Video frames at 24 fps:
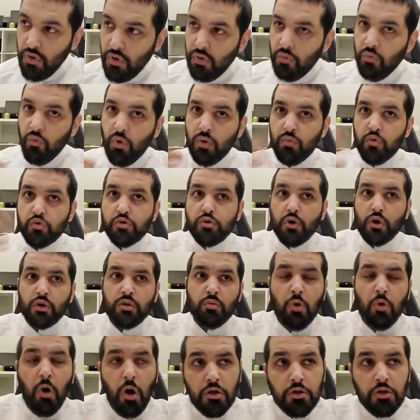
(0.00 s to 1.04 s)
والمستخدم
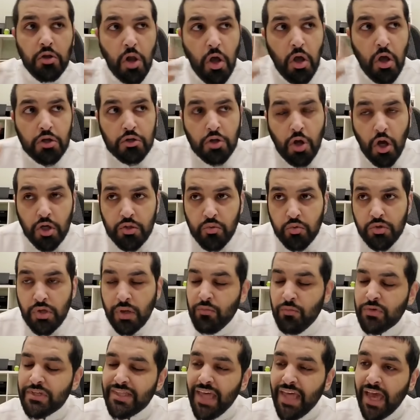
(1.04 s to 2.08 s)
العادي لا يحتاج
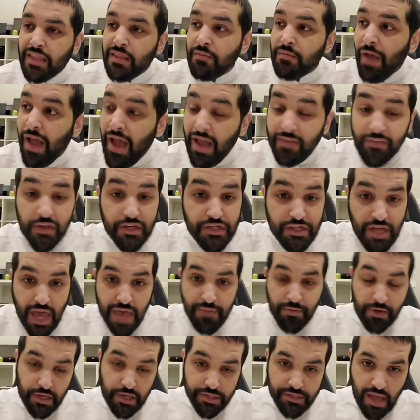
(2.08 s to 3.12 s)
مستخدم عادي ايش
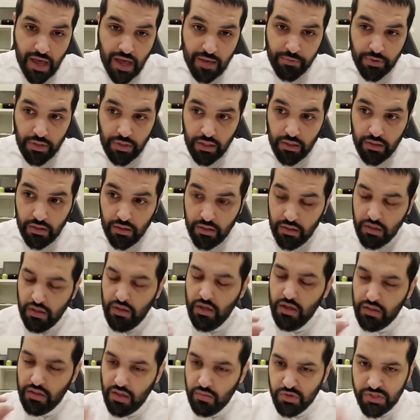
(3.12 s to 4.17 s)
جايبك حسابي؟
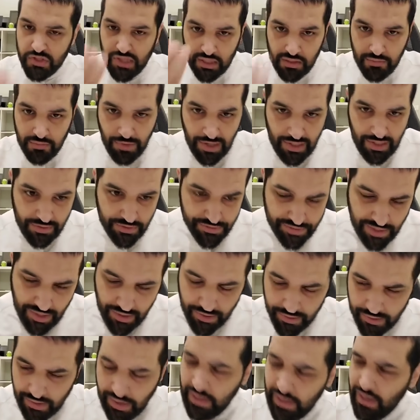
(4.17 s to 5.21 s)
انت مستخدم عادي صح؟
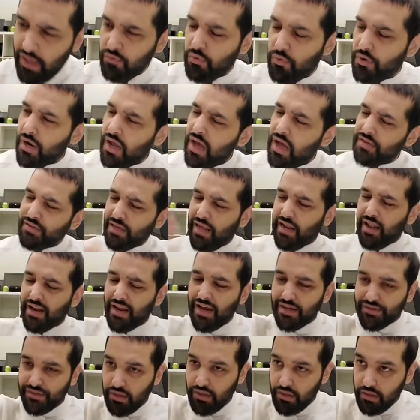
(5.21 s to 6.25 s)
على العين والراس على
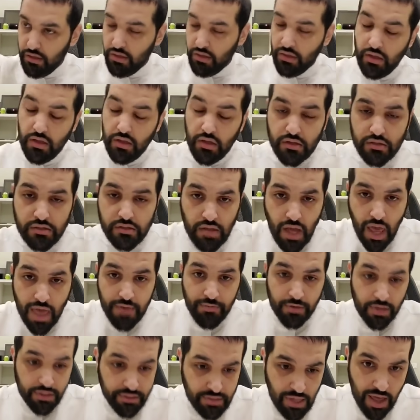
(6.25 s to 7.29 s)
راسي ايش
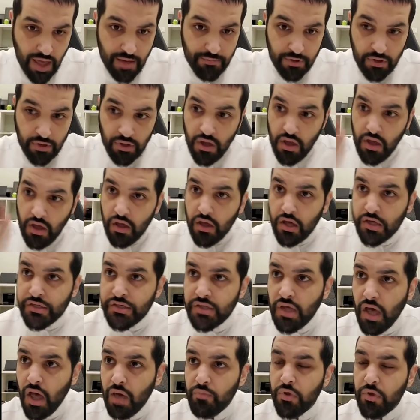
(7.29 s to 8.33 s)
جايبك حسابي؟
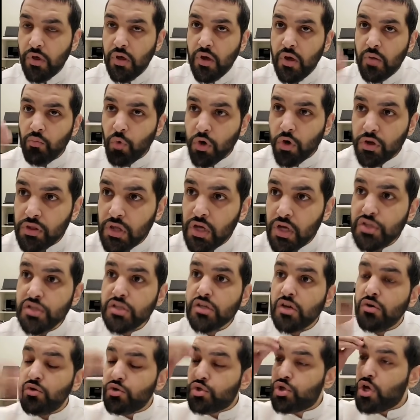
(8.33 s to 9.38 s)
حسابي
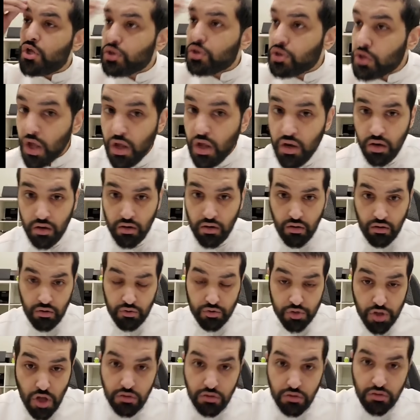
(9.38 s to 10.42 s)
مختص جدا
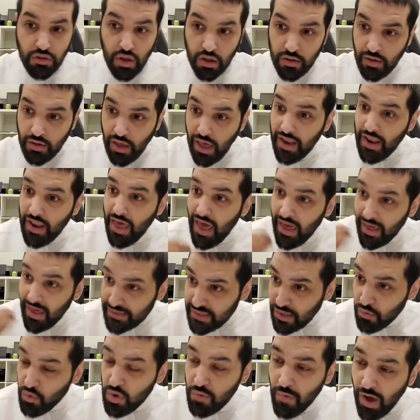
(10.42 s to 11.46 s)
جدا انا
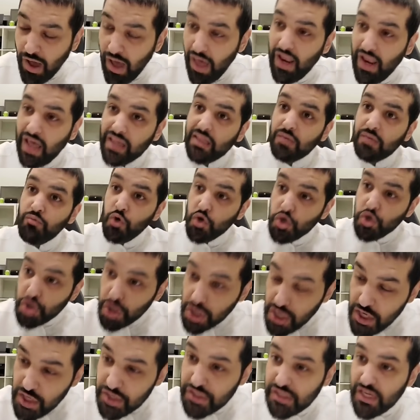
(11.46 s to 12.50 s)
اسوي مقالاتي ب
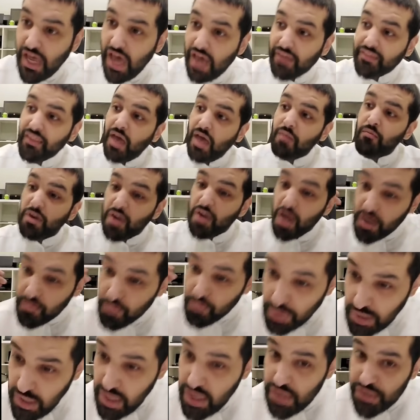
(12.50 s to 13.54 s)
20 ساعه عمل
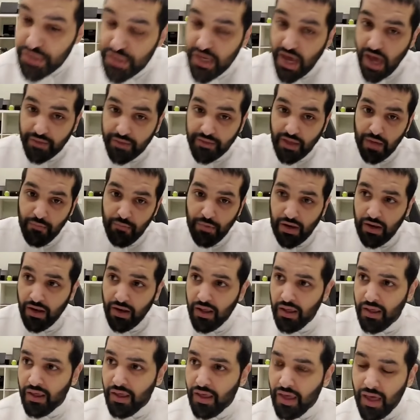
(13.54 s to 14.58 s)
40 ساعه عمل
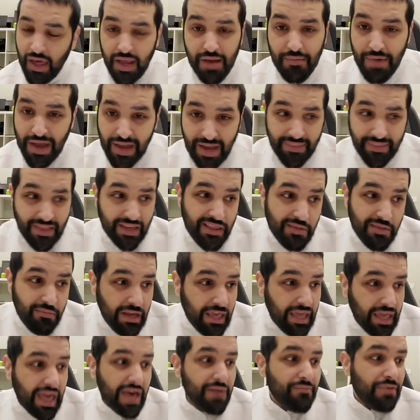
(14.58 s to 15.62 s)
انا ما قاعد اكتب لك
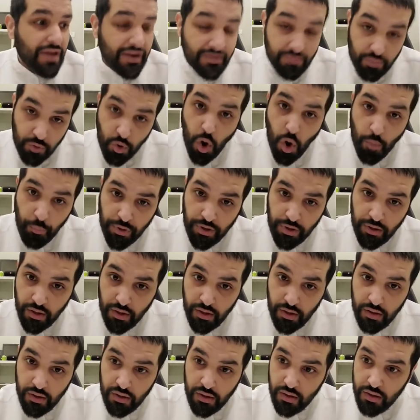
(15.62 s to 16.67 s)
خبر كوبي
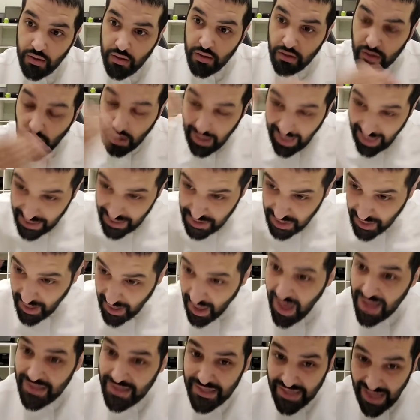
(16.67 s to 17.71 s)

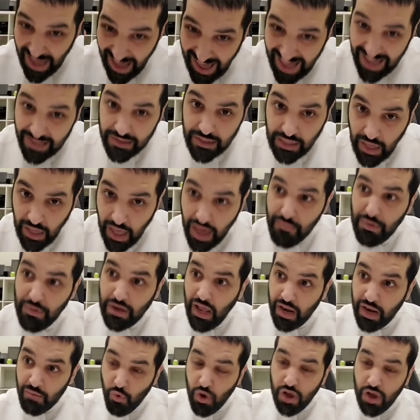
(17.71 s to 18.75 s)
عشرات ساعات العمل على
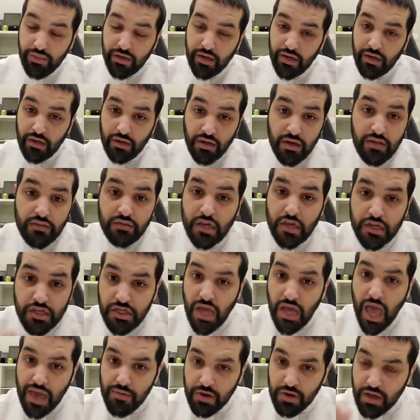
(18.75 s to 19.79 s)
المواضيع انت ايش
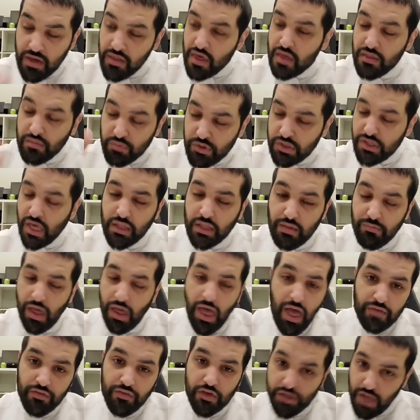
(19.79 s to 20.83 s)
جايبك انت مستخدم
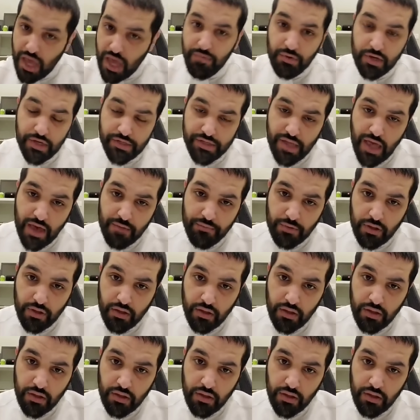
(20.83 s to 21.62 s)
عادي ايش جايبك حسابي